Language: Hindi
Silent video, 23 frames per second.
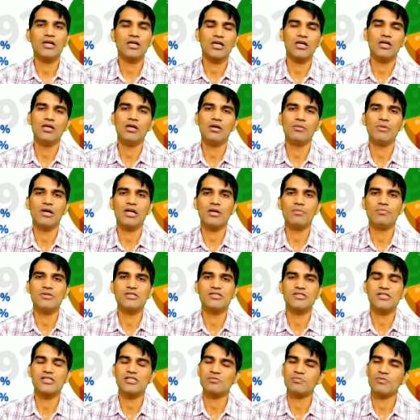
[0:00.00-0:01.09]
ना कहीं हमारे
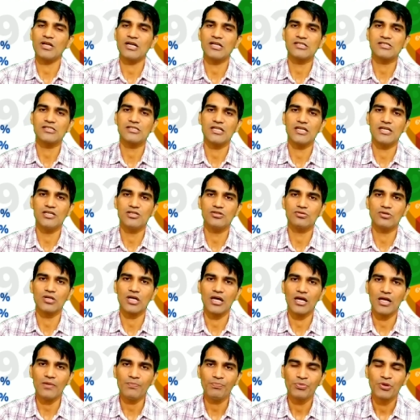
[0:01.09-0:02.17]
बिजनेस प्लान से ही जुड़ा
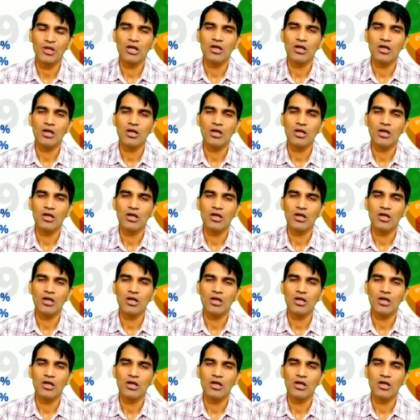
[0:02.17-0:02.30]
है